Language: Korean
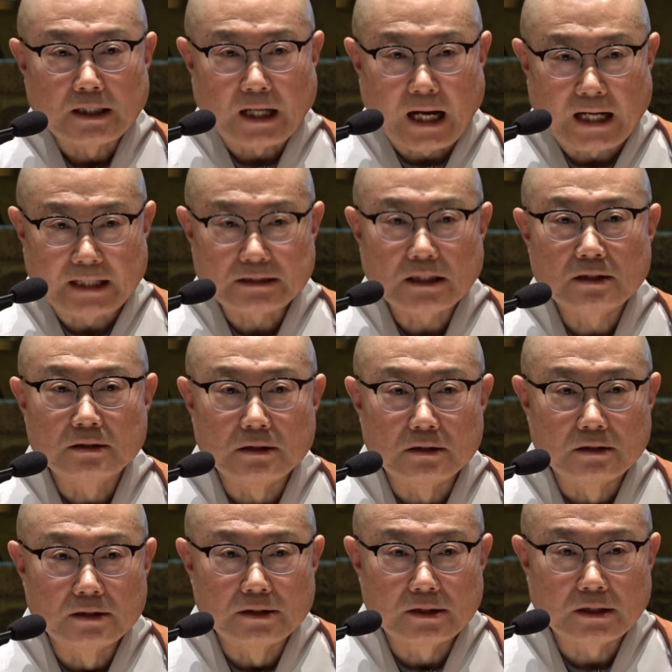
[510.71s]
가장
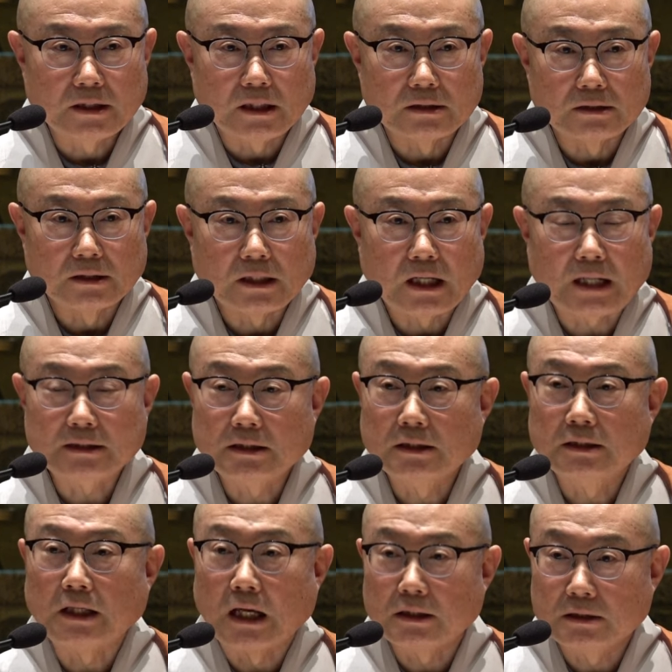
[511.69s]
이른 시간에,
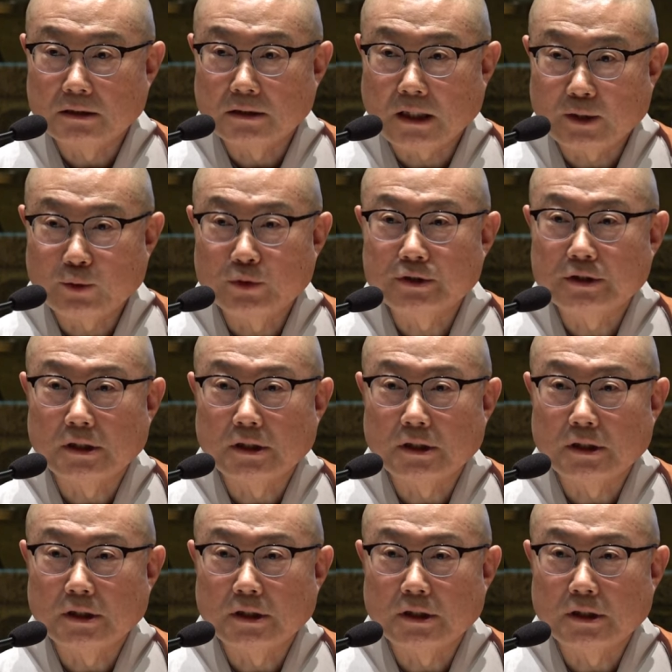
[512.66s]
가장 깨끗하고